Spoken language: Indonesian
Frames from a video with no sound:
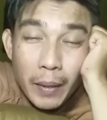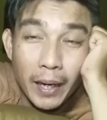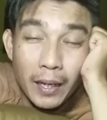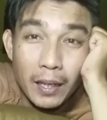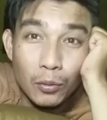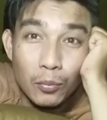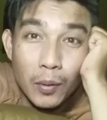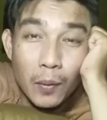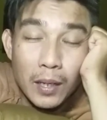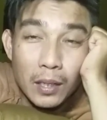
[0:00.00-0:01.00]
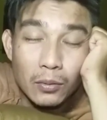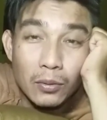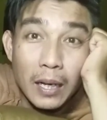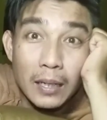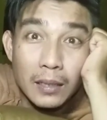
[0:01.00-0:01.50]
pengennya tuh bawaannya
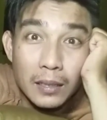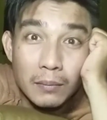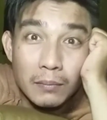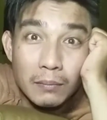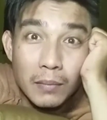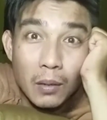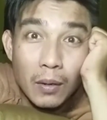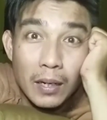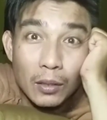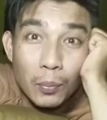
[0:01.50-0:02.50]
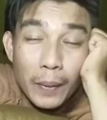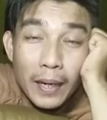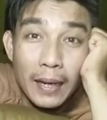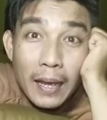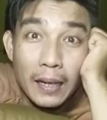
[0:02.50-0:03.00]
tuh ngadem bawaannya tuh
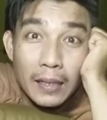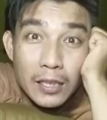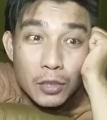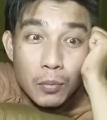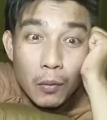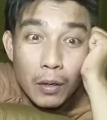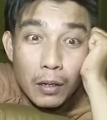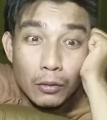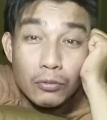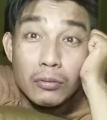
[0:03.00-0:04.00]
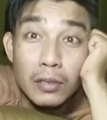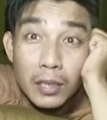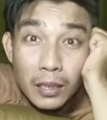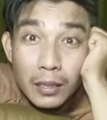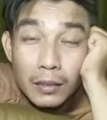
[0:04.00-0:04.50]
pengen nangis bawaannya tuh
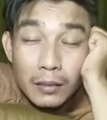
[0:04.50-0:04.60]
sedih